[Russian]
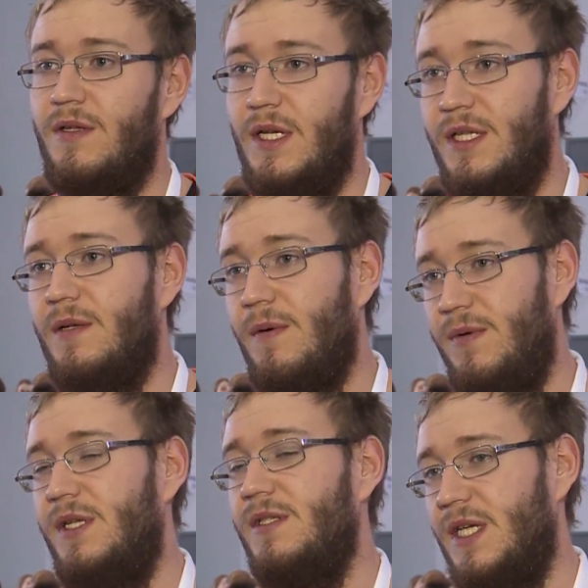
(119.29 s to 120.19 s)
Если ты
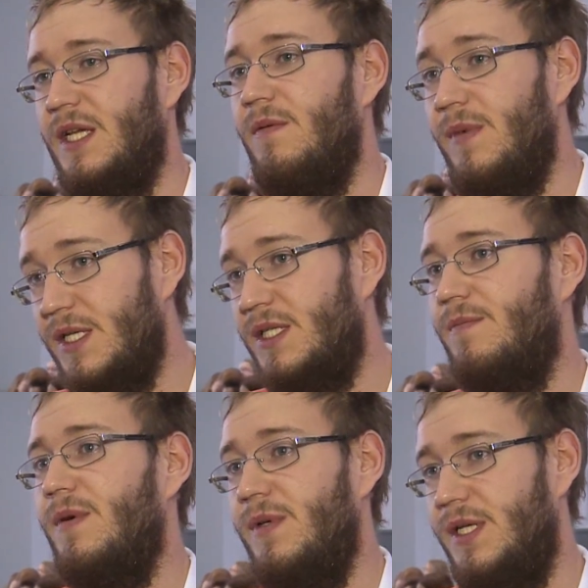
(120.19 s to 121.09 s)
победил, занял
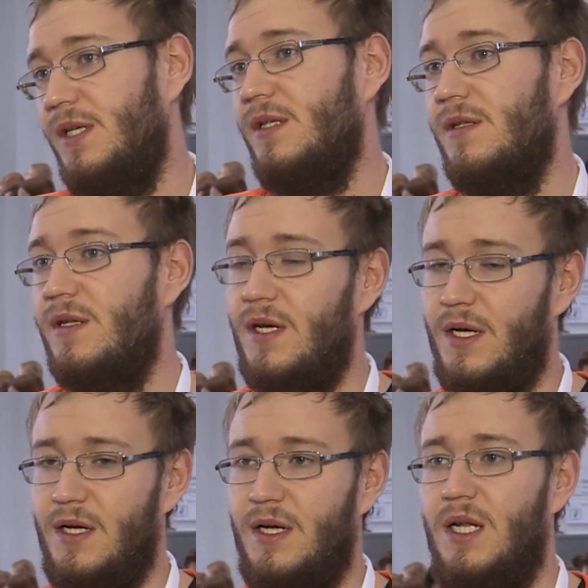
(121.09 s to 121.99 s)
место, победил,
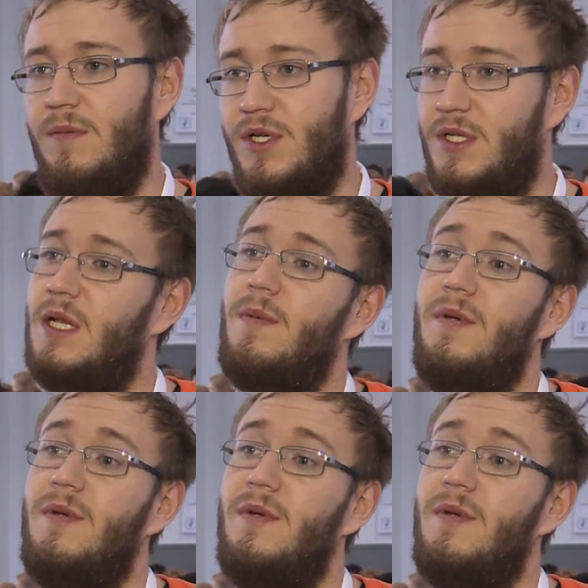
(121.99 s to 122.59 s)
а, либо же стал